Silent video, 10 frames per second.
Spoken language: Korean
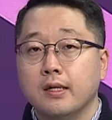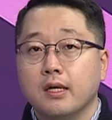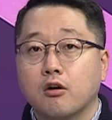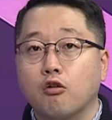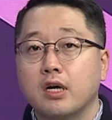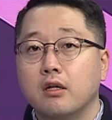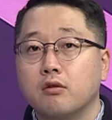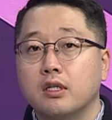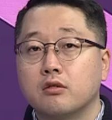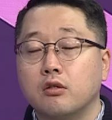거기에
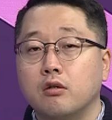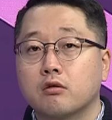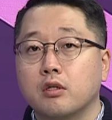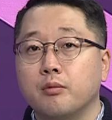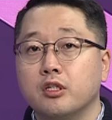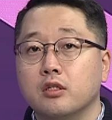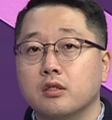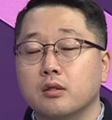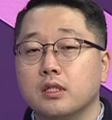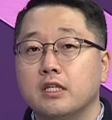대해서
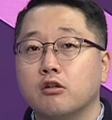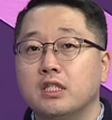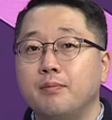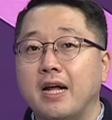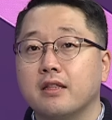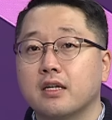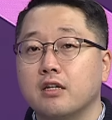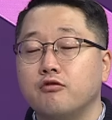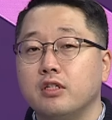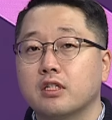그러면은 이것이 반등할
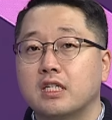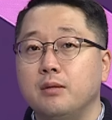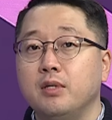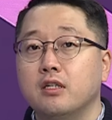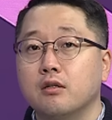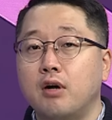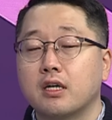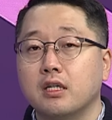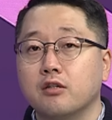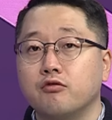수 있는 기미를
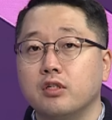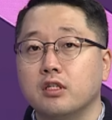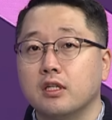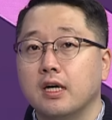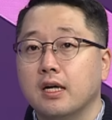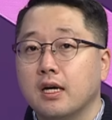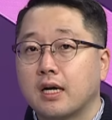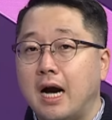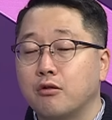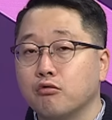확인할 수 있는
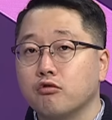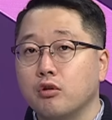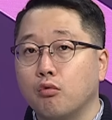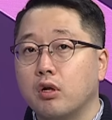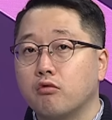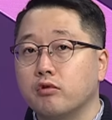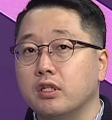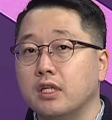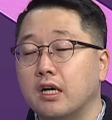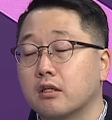가동률이 올라오고
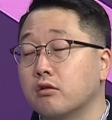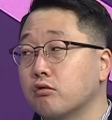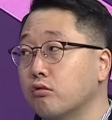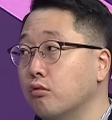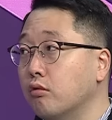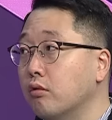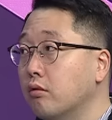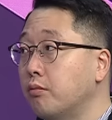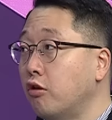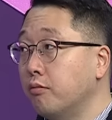있느냐 그것도
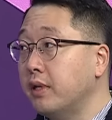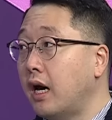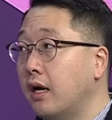별로입니다.